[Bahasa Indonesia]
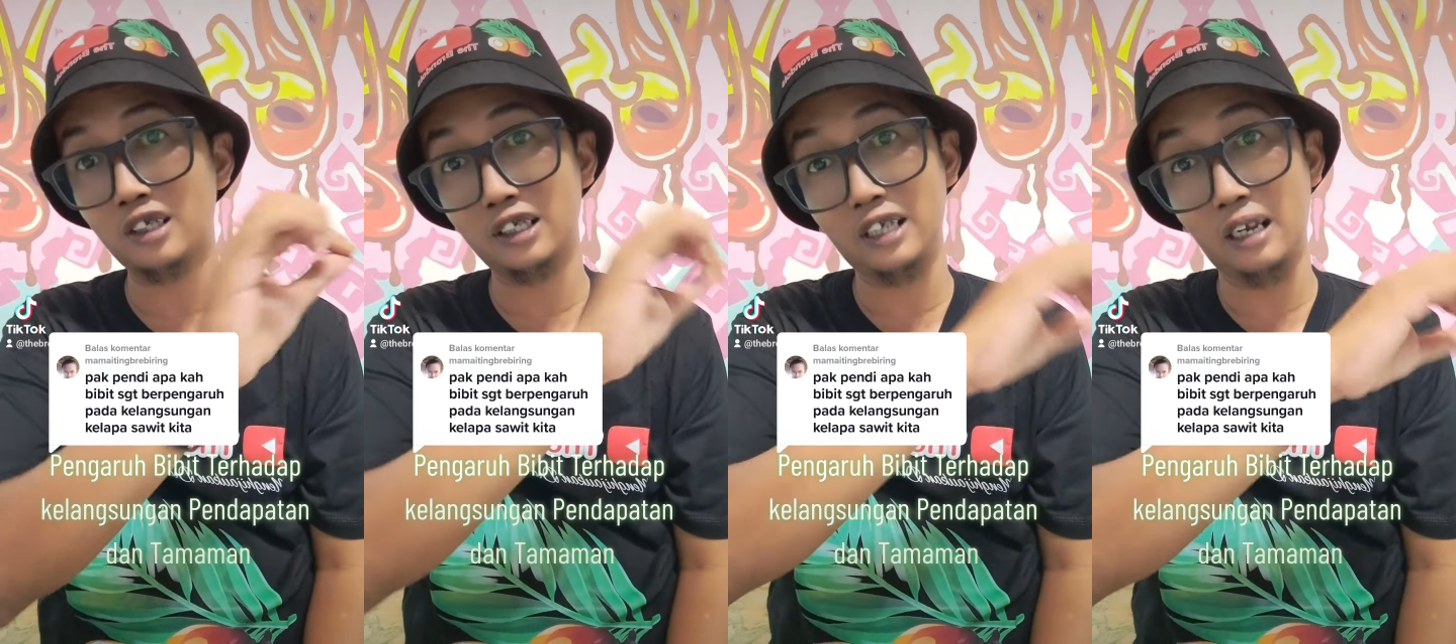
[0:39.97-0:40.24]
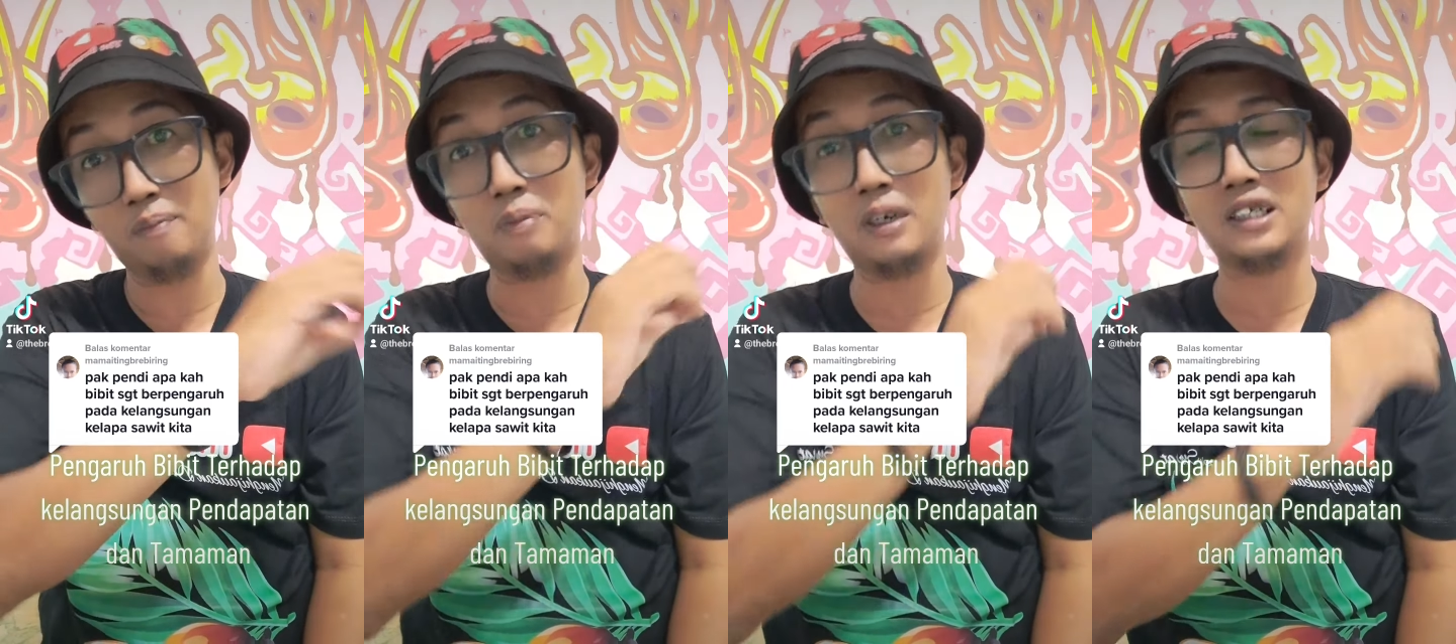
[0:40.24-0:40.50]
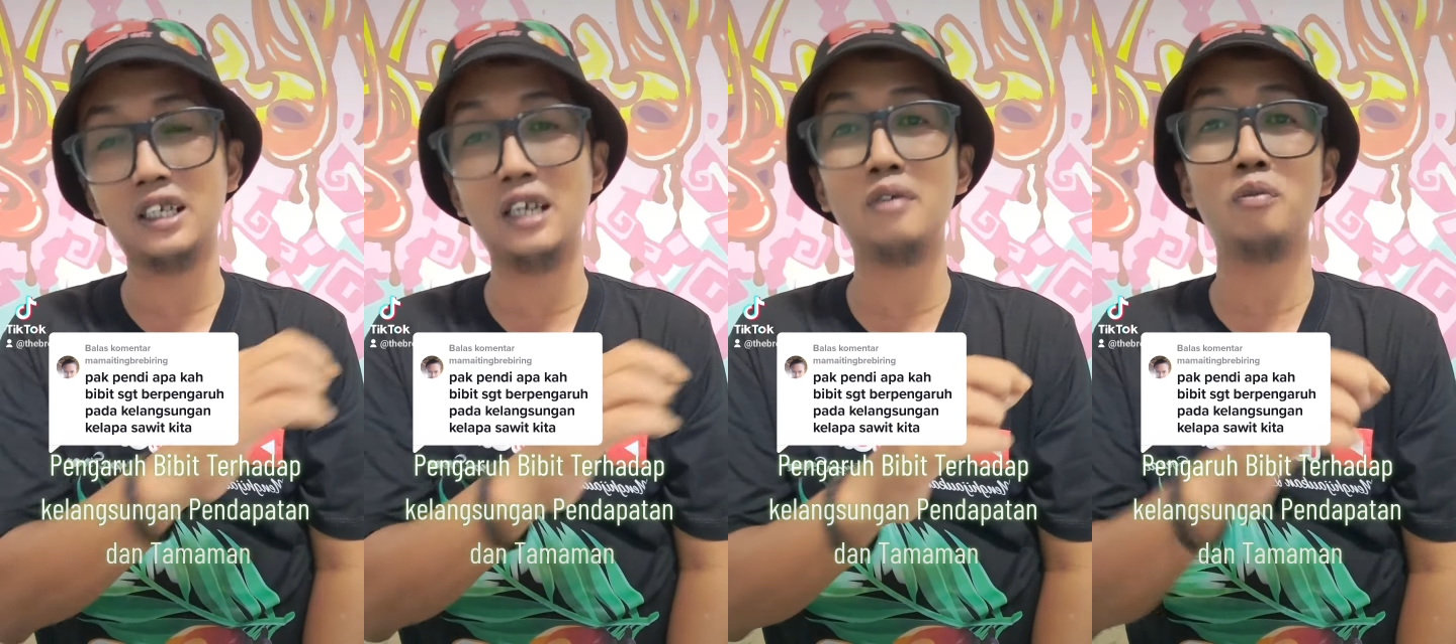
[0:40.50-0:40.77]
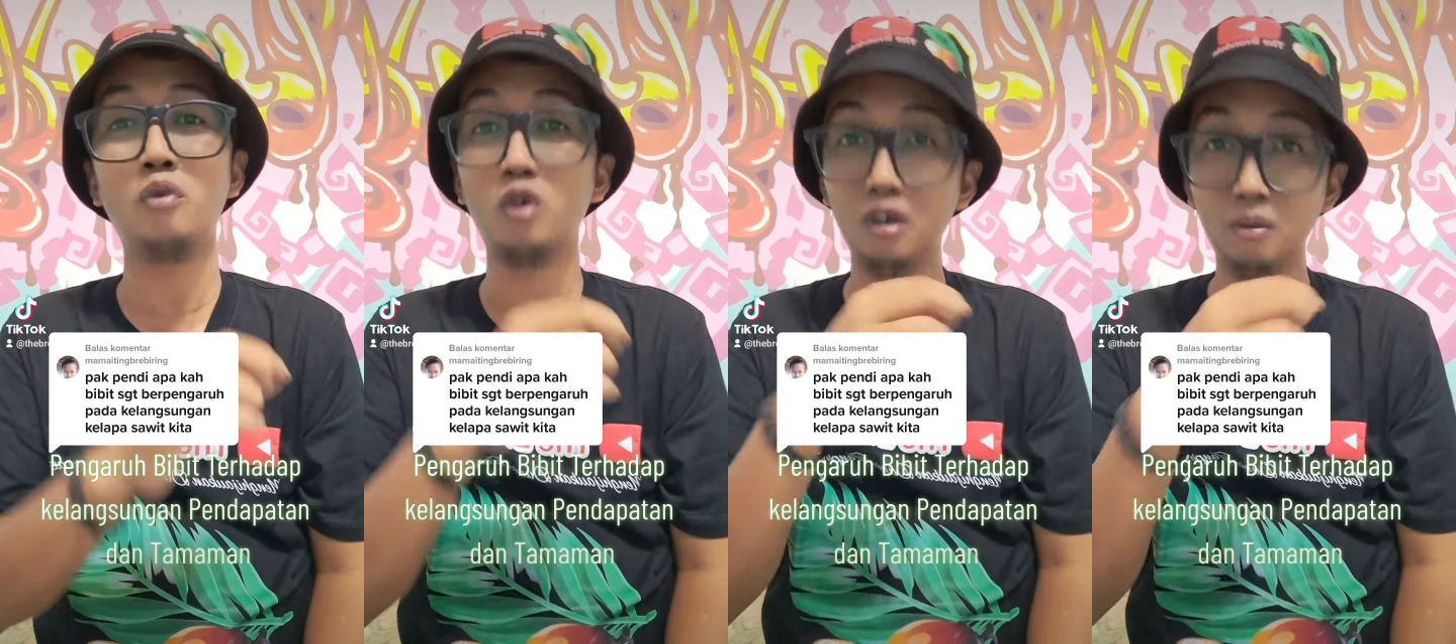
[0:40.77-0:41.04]
sekian
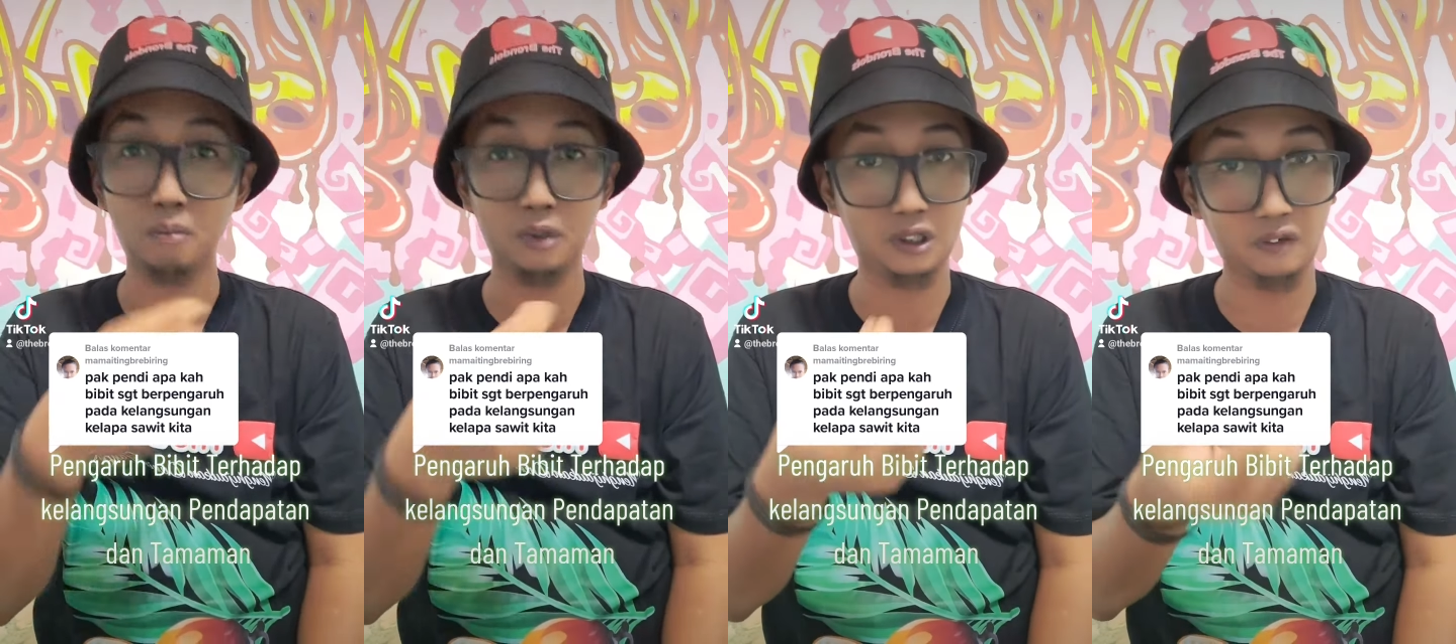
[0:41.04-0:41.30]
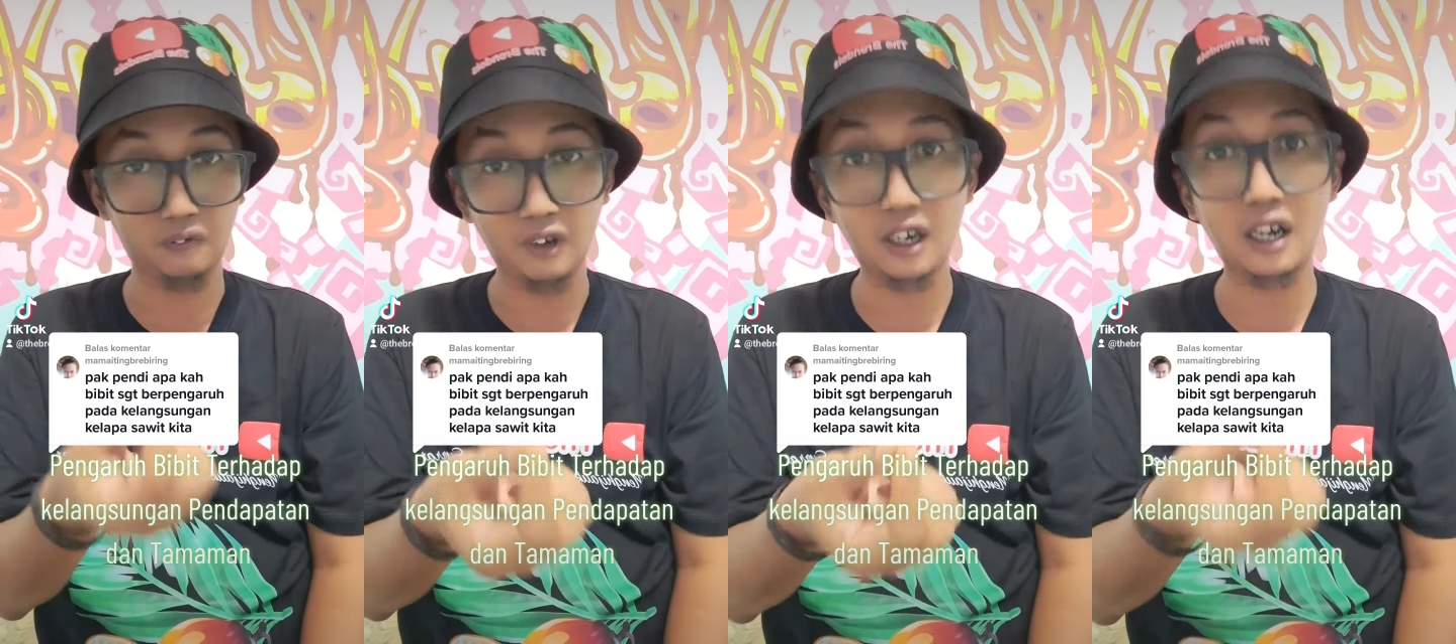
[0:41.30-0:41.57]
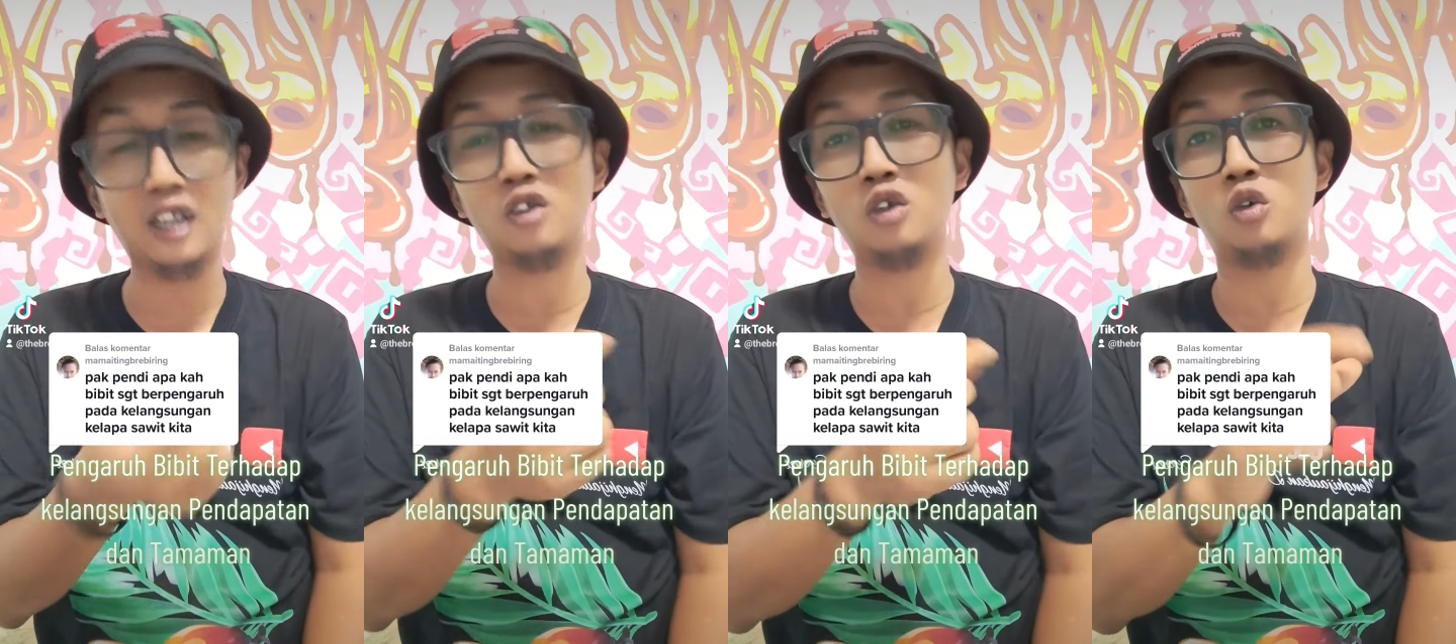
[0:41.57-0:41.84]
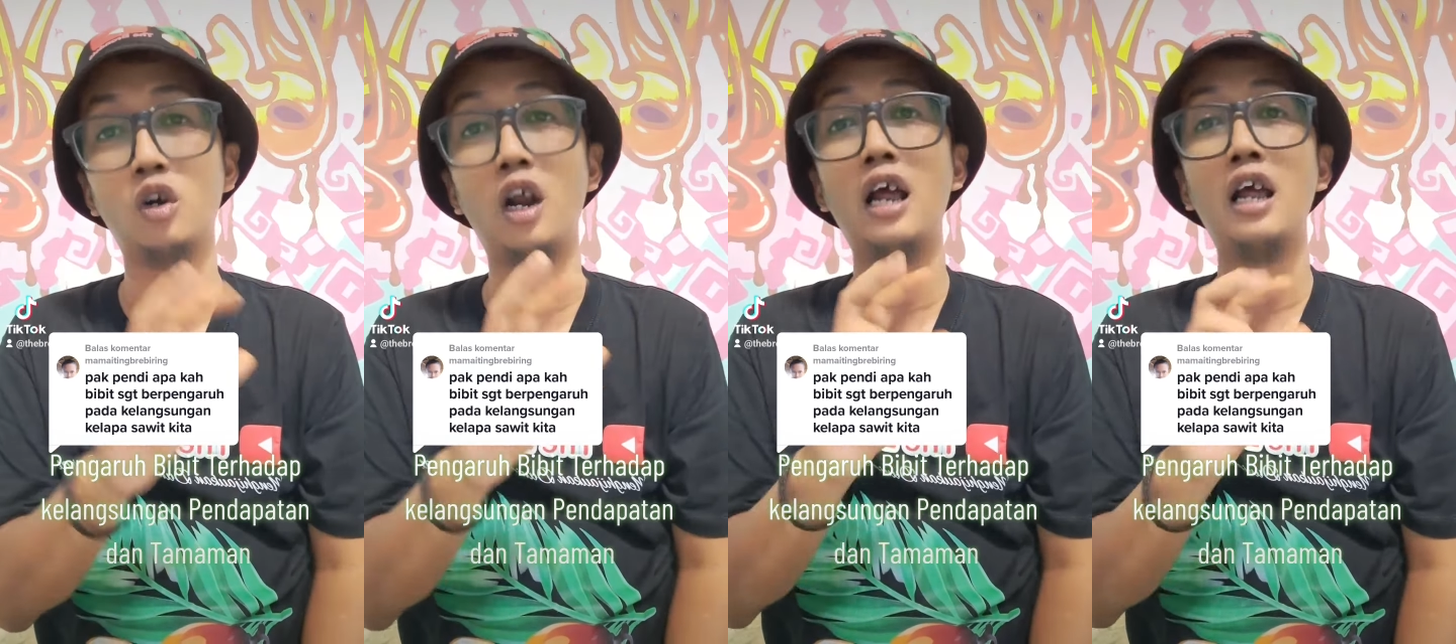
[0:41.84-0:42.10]
persen mungkin Piscifera
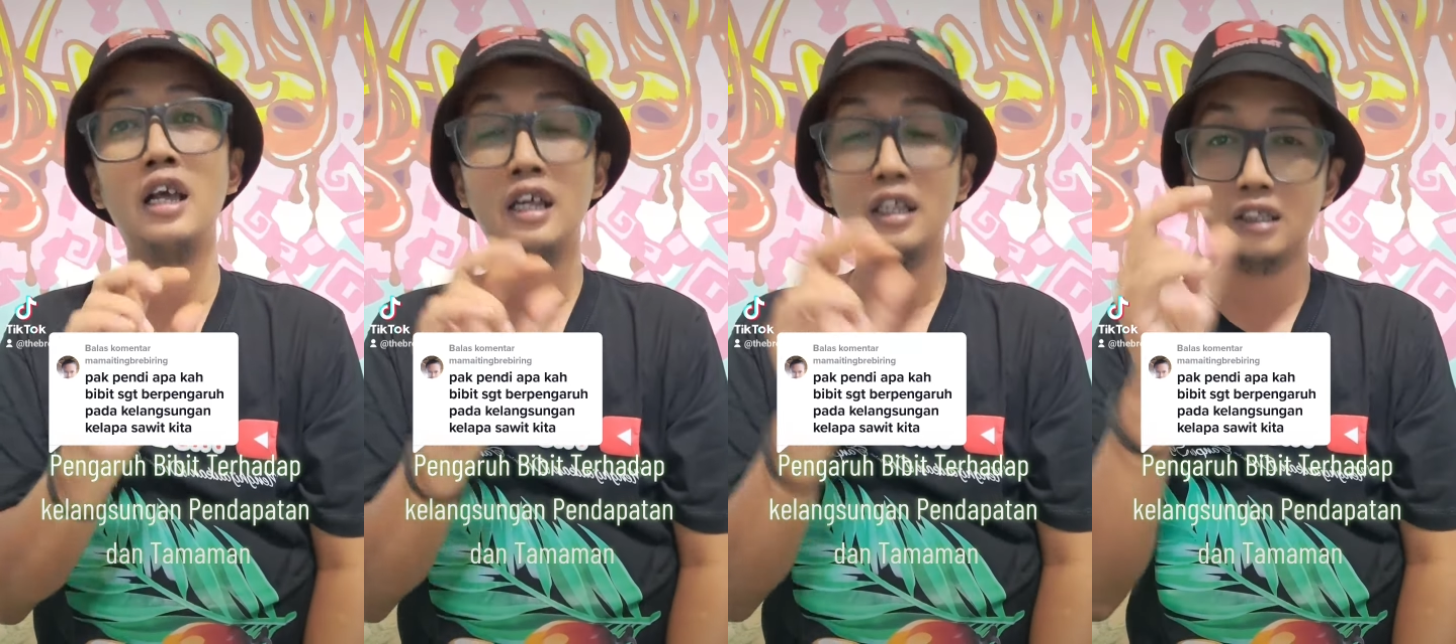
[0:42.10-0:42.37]
atau Dura,